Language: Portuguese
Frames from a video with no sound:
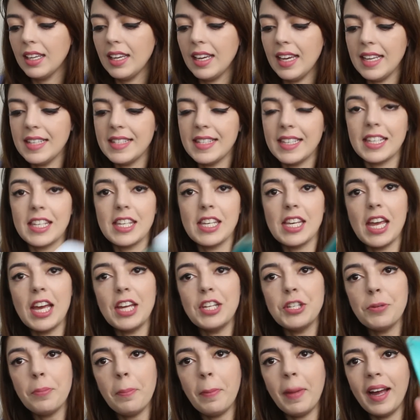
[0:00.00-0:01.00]
esse aqui
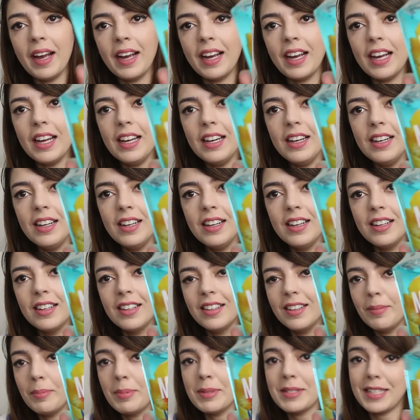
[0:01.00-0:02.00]
é de manga,
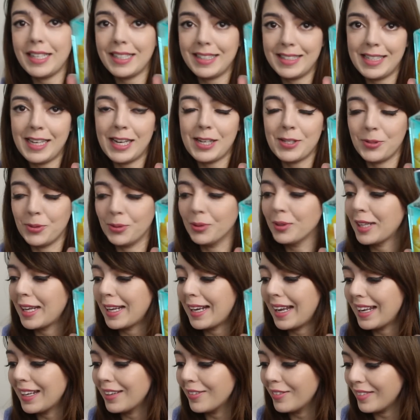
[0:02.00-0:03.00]
apesar de ser azul, né,
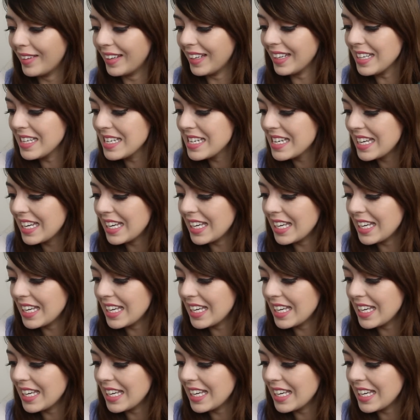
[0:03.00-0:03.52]
nada a ver.